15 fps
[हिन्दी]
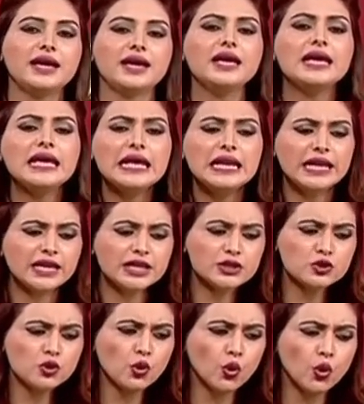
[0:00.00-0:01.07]
है लेकिन
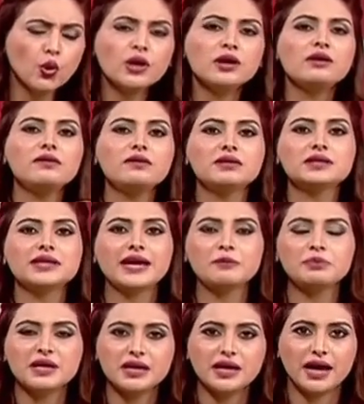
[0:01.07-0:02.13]
जो हुक
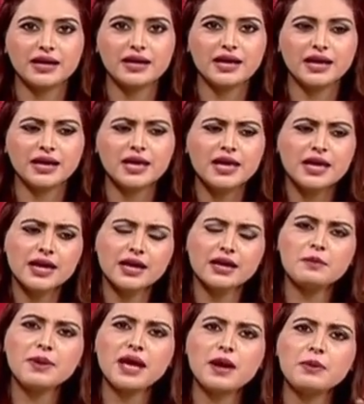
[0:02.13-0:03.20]
टाइप के गाने हैं
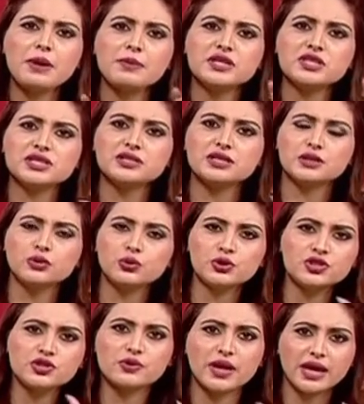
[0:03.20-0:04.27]
इनमें आप हमेशा
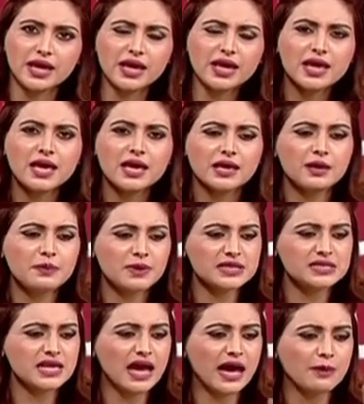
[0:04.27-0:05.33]
संतुष्ट रहे कि
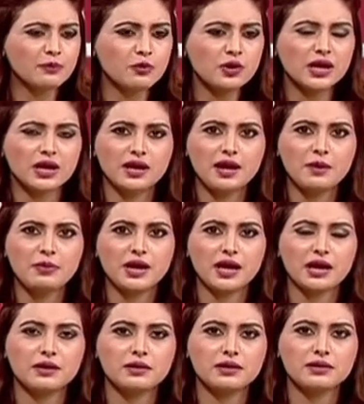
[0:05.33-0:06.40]
बस ये आपको करना पड़ा